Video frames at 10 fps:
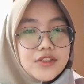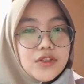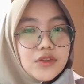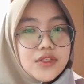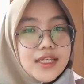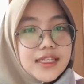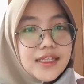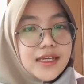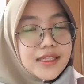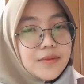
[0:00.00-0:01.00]
Contohnya
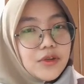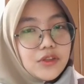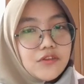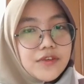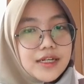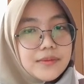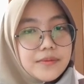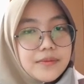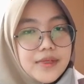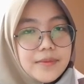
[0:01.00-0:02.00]
ketika kita menonton
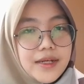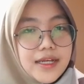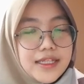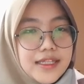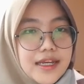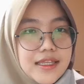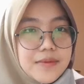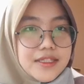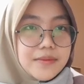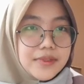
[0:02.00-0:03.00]
film, maka kita
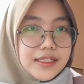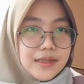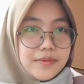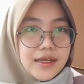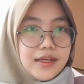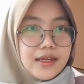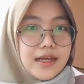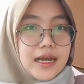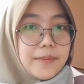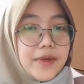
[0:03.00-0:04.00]
hanya bisa menerima
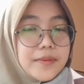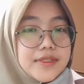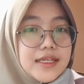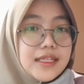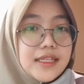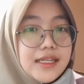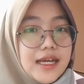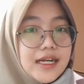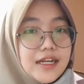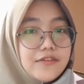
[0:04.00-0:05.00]
apa yang bisa kita
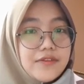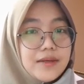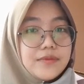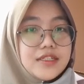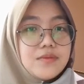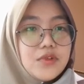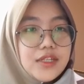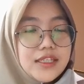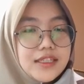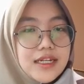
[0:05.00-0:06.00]
lihat dari film tersebut,
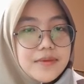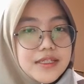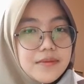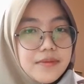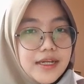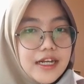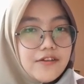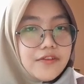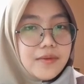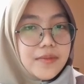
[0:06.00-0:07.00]
kita tidak bisa
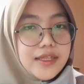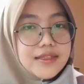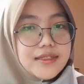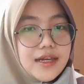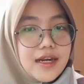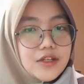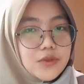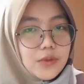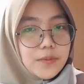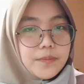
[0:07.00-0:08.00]
memberikan feedbacknya secara
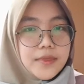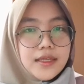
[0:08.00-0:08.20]
langsung.